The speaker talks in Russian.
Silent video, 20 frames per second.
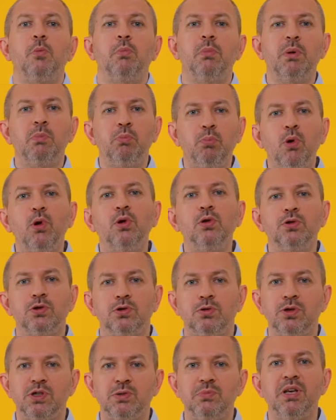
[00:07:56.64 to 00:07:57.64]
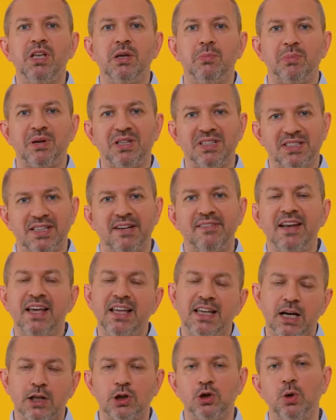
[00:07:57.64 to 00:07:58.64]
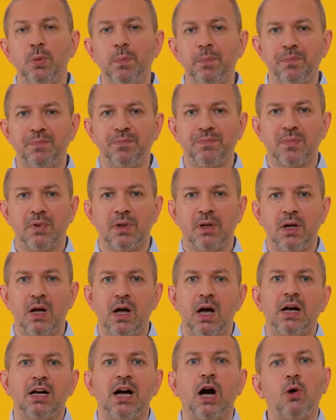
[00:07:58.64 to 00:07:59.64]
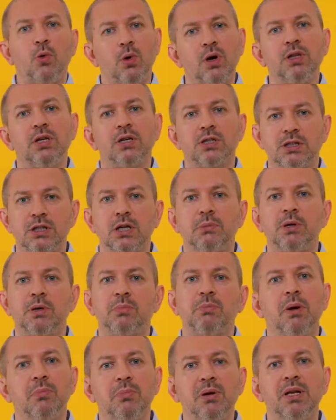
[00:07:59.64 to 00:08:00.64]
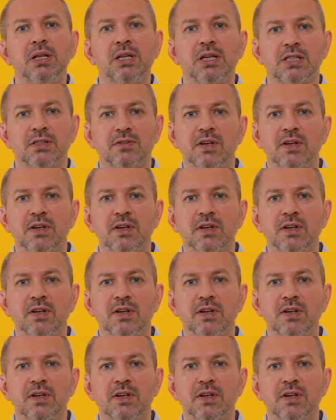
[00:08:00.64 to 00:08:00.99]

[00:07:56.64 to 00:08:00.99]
Мы полностью изменим представление о том, какой должна быть мобильная